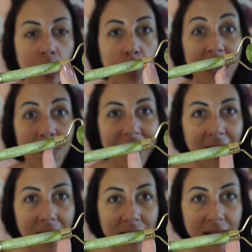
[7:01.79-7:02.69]
a quelle
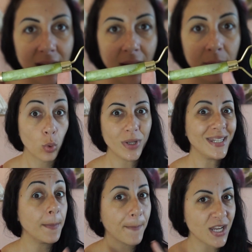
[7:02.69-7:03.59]
metalliche,
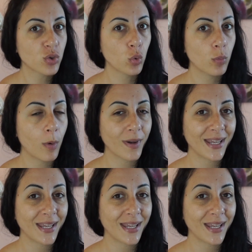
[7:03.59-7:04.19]
quindi presumo,